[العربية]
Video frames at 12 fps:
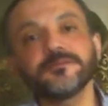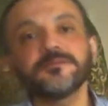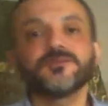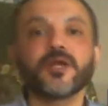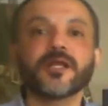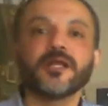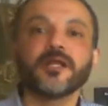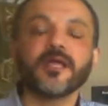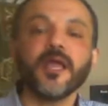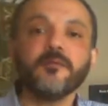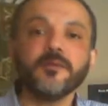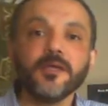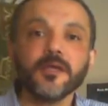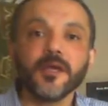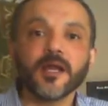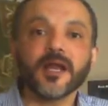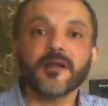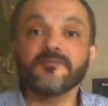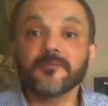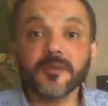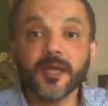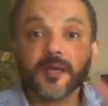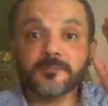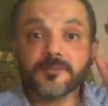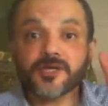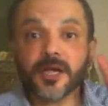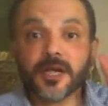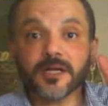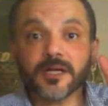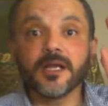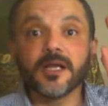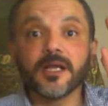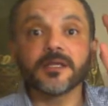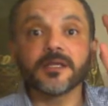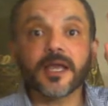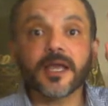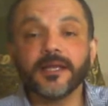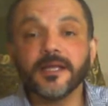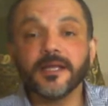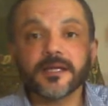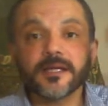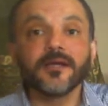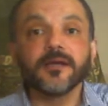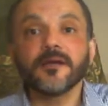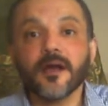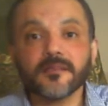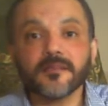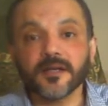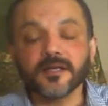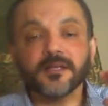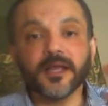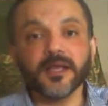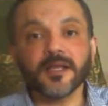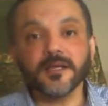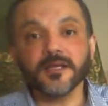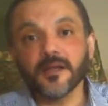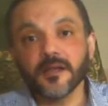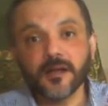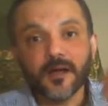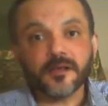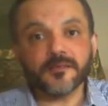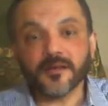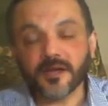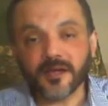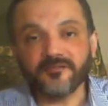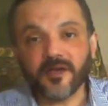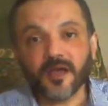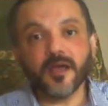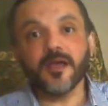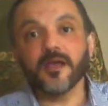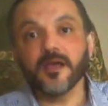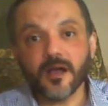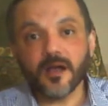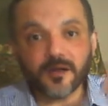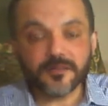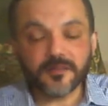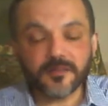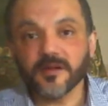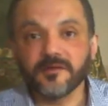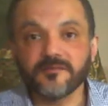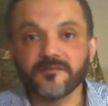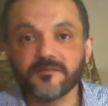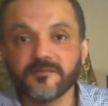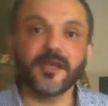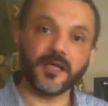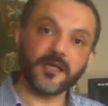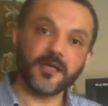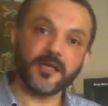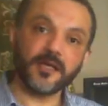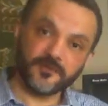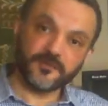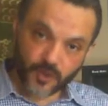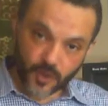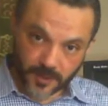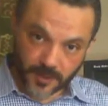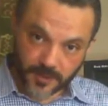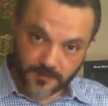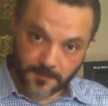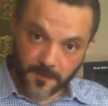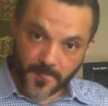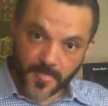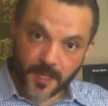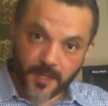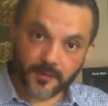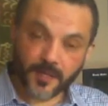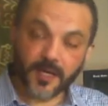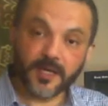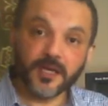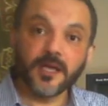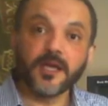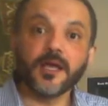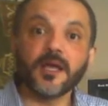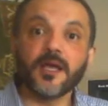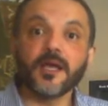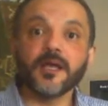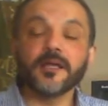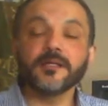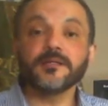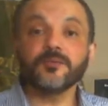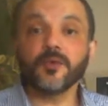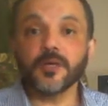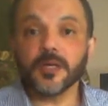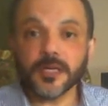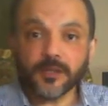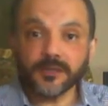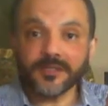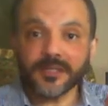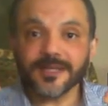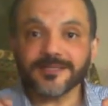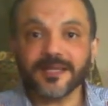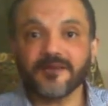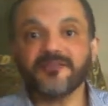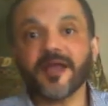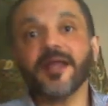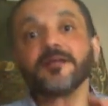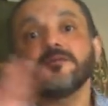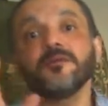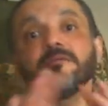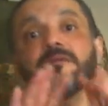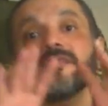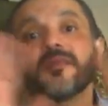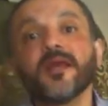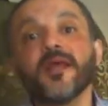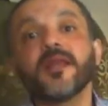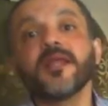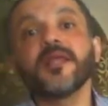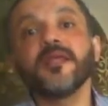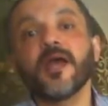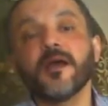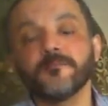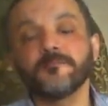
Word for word: بشكل ايجابي العب في دماغك بشكل يخليك اكثر انتاجا اكثر كفاءه اكثر فعاليه في شغلك اوكي آه, آه، وانا قلت لك ده في حالته المثاليه